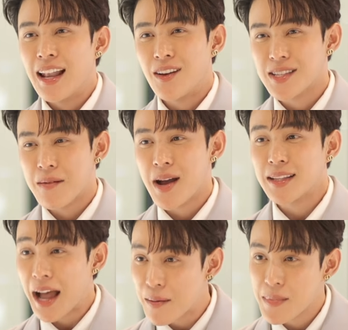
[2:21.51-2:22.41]
เราสามารถ
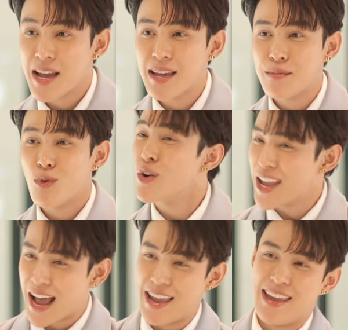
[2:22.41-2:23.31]
ทำให้ผู้
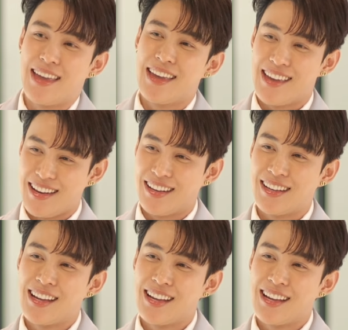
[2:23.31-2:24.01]
ใหญ่เห็น